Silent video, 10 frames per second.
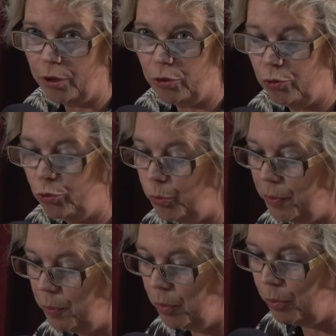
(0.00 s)
un tout
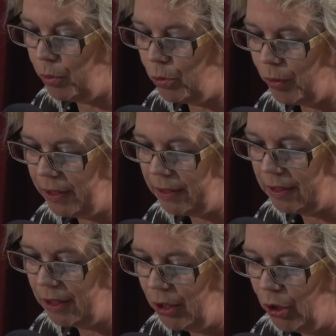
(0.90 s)
petit peu plus loin.
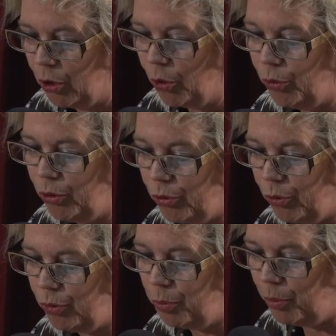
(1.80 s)
On ne
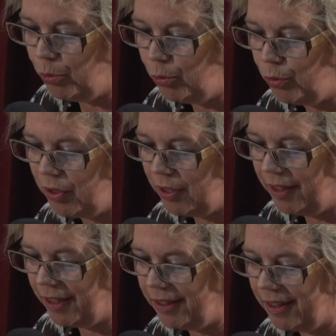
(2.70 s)
compte plus ces
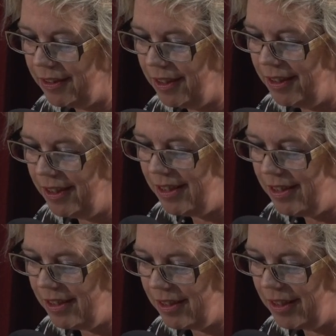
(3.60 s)
dernières
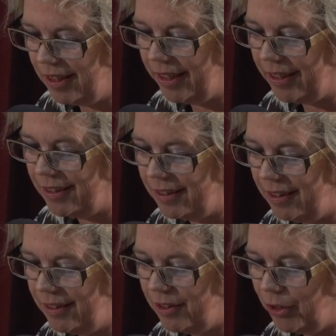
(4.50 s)
années les
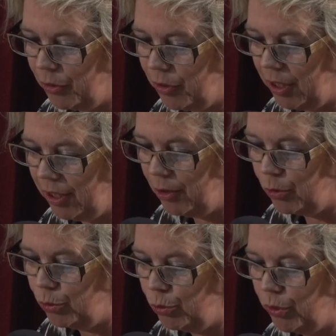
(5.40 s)
récits centrés
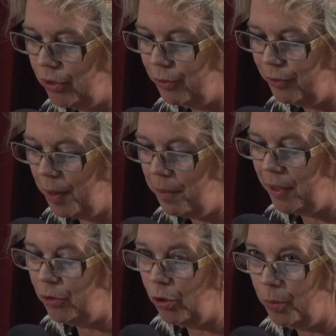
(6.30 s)
autour de femmes
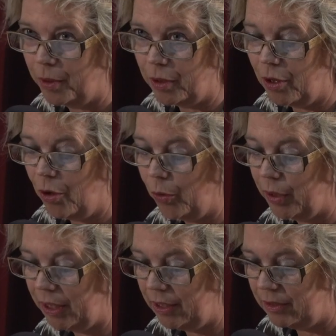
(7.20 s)
et d'hommes en
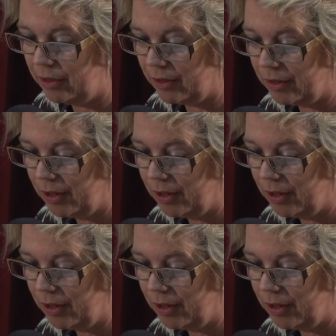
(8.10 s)
crise,